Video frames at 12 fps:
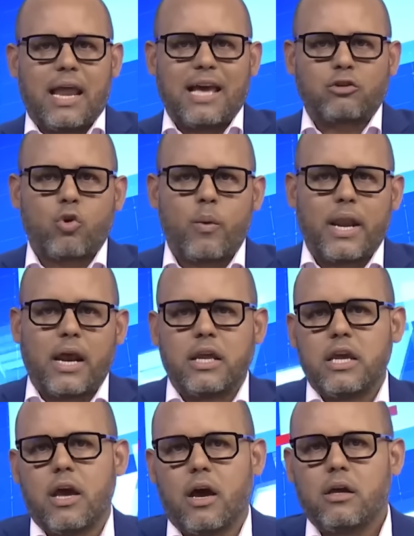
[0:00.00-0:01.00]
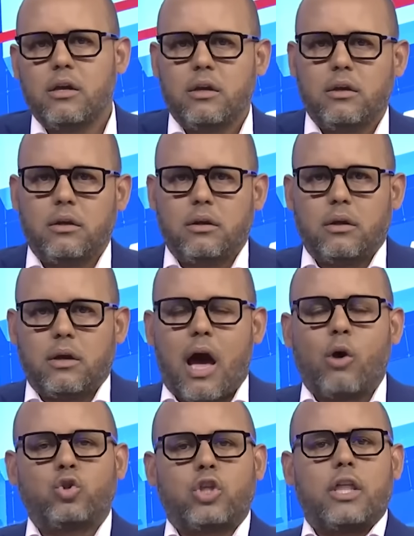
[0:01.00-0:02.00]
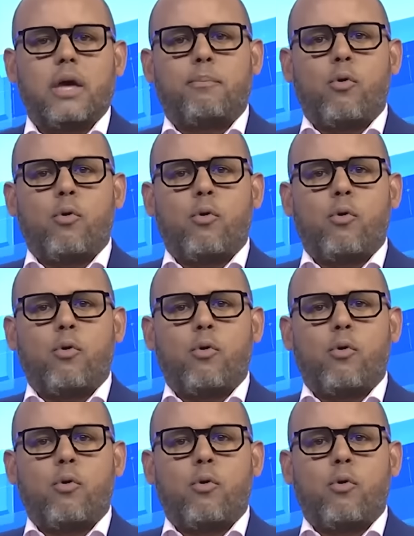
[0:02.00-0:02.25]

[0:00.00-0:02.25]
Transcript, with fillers: la soberanía, a usted